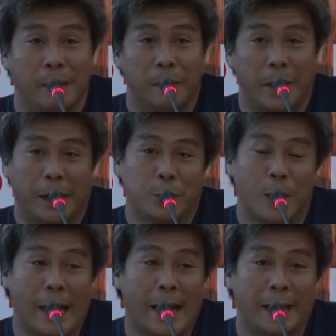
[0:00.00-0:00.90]
เหมือนกับช่ว
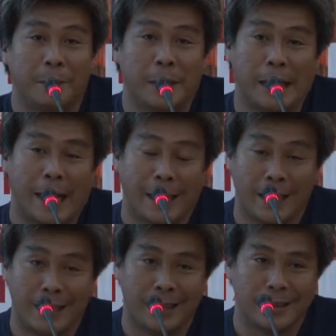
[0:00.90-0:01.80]
งแรกอาจจะเป็นการ
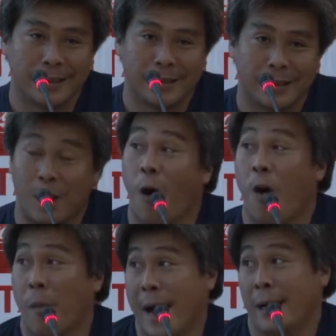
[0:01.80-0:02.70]
ลอ
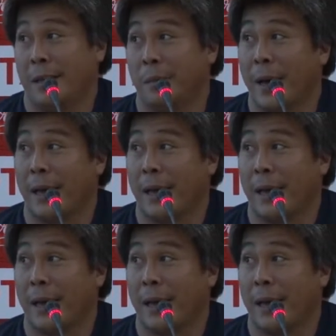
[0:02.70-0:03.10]
งมากเกินไป